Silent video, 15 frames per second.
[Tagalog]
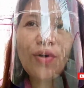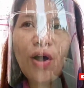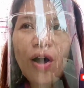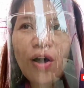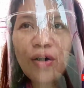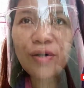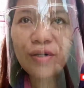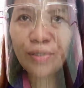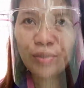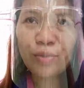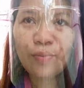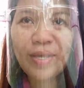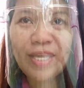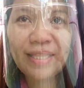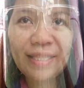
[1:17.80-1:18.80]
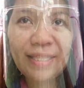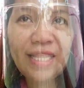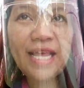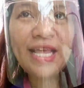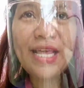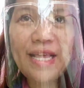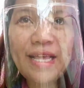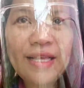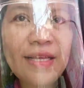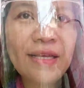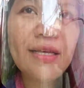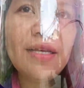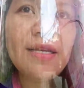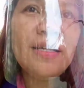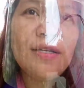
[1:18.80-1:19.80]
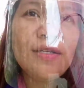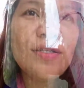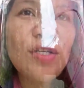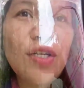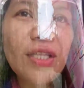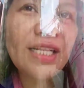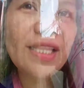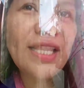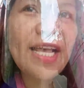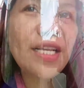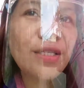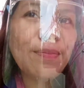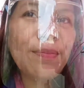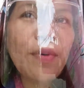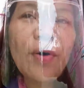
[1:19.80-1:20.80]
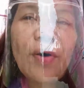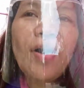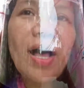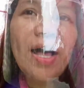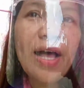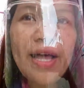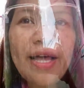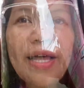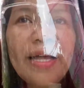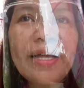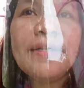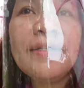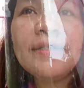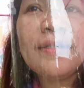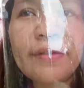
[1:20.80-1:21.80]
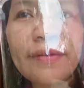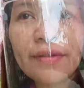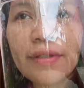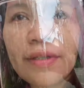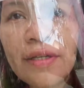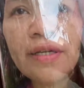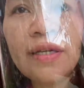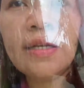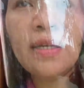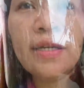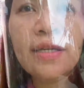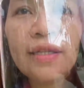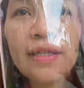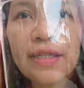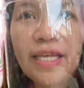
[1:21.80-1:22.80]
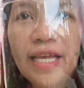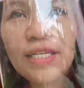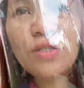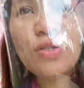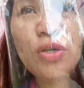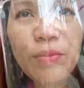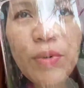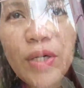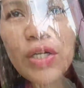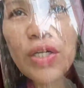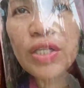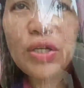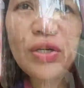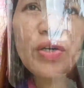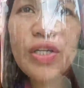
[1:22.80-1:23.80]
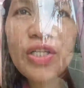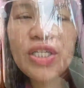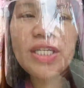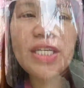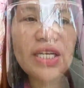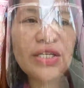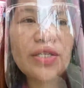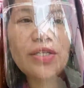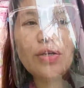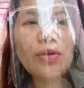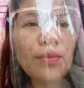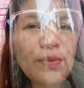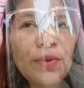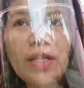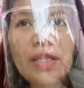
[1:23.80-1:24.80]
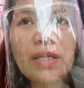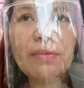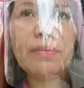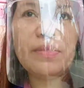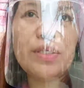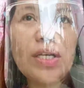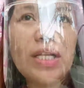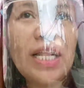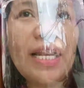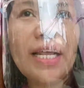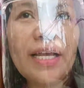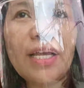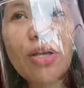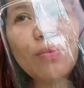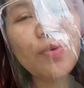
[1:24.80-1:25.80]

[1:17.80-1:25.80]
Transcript: August 20. So, nag-text po ang DSWD o Gcash. Di ko po alam. Eh. So, ilalagay ko po